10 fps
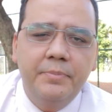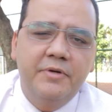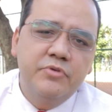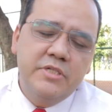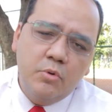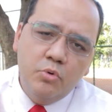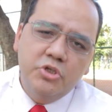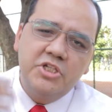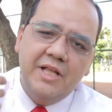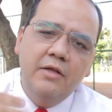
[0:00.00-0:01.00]
para você
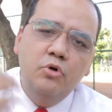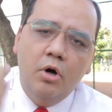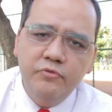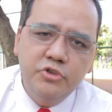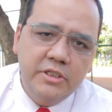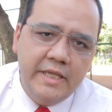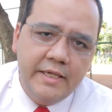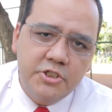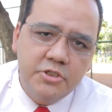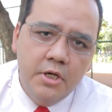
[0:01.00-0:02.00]
conquistar novos
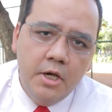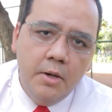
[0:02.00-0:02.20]
clientes.